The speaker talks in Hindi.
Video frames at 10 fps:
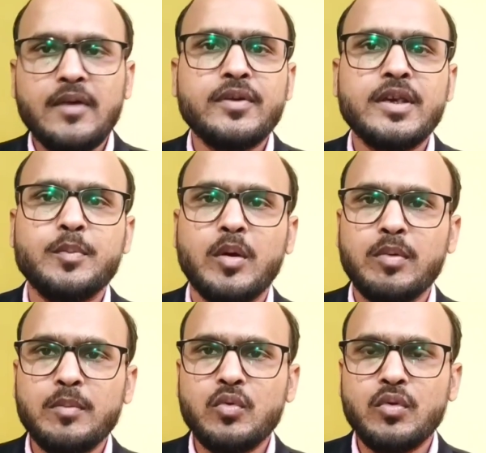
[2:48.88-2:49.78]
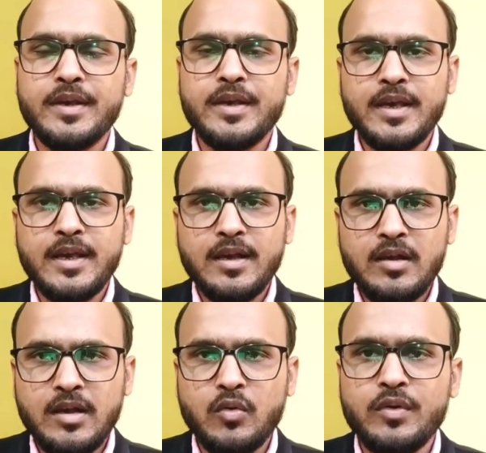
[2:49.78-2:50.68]
कफ की प्रॉब्लम हो गई है
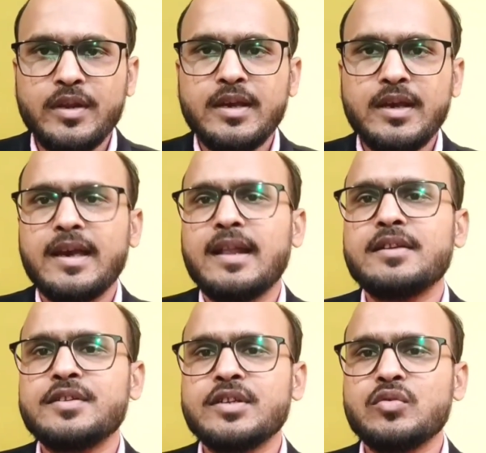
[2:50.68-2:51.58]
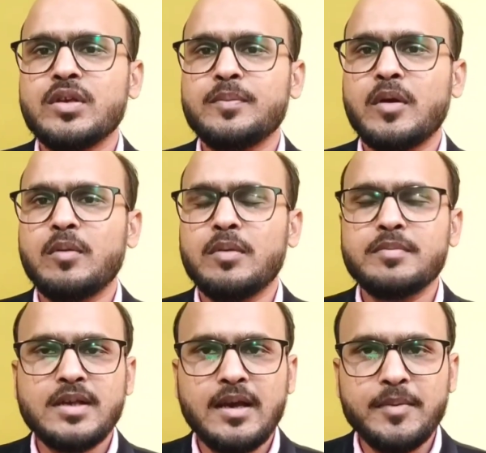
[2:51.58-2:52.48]
क्रोनिक एलर्जी की उन्हें
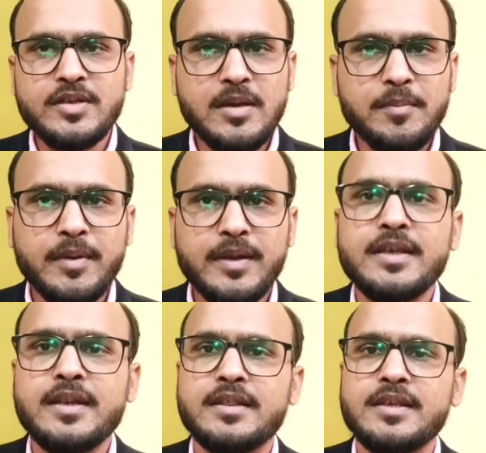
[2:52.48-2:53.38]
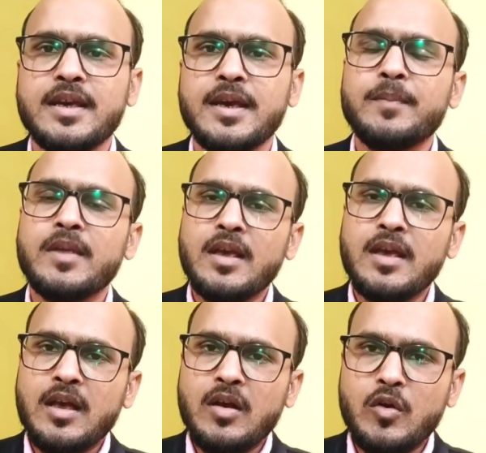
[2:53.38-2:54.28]
प्रॉब्लम्स हमेशा बनी रहती है
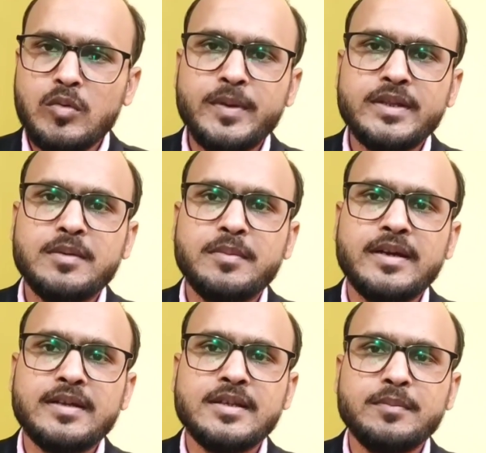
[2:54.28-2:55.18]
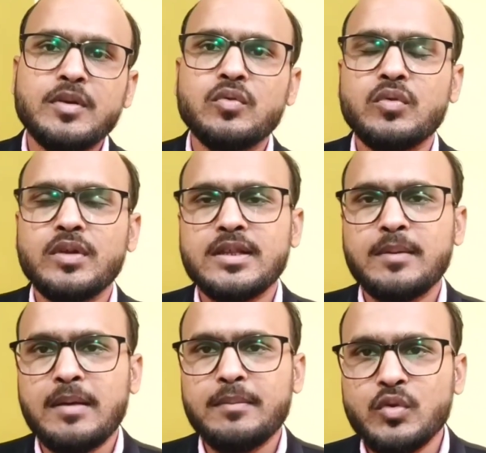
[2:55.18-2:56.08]
होम्योपैथिक मेडिसिन भी उन्होंने
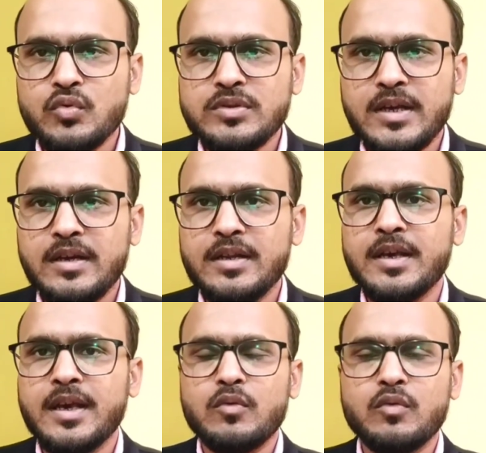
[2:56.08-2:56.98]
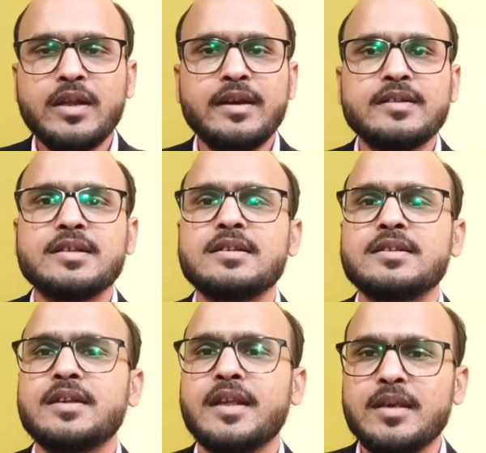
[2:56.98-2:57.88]
तमाम यूज कर ली है उन्हें
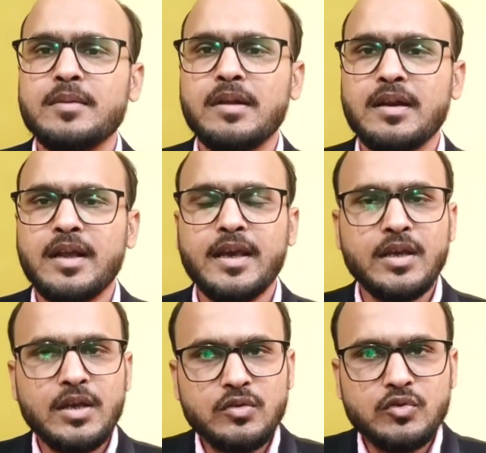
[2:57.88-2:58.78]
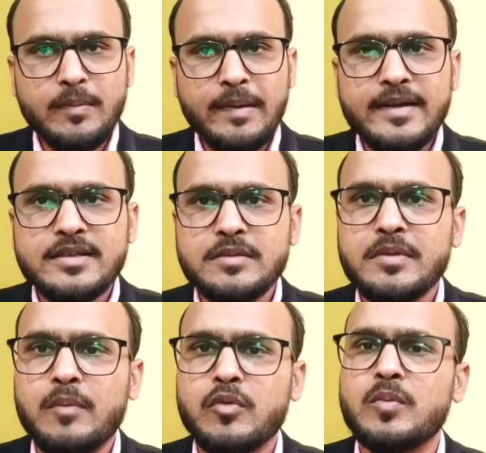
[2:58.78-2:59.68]
रिजल्ट्स नहीं मिल रहा है तो जो मेडिसिन
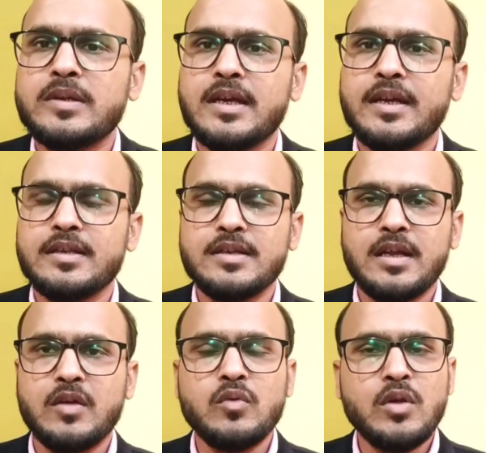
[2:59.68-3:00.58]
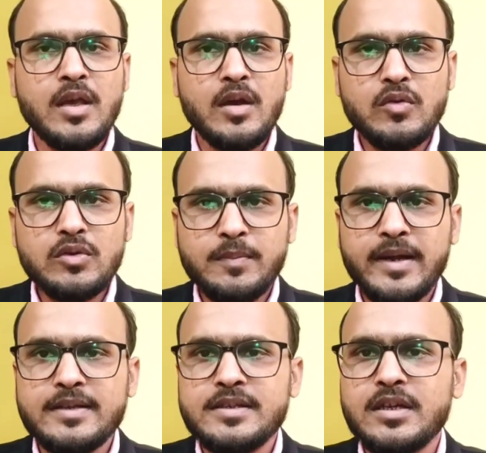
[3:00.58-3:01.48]
मैं आपको बताने जा रहा हूं उस
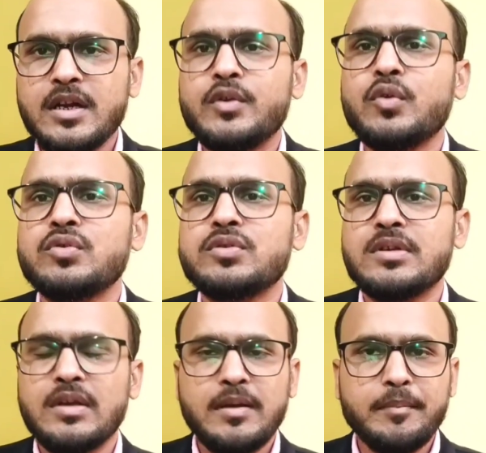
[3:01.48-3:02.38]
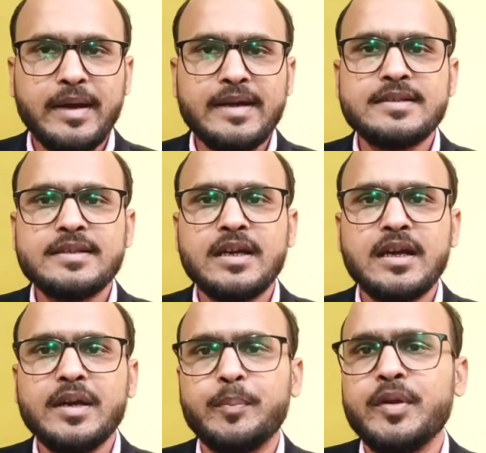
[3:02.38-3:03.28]
मेडिसिन का डोज मेडिसिन
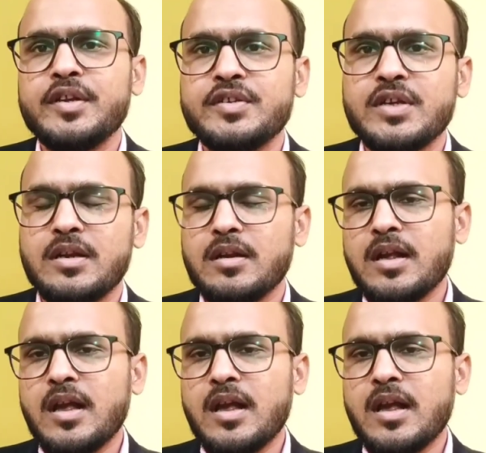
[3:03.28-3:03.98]
का रिपीटेशन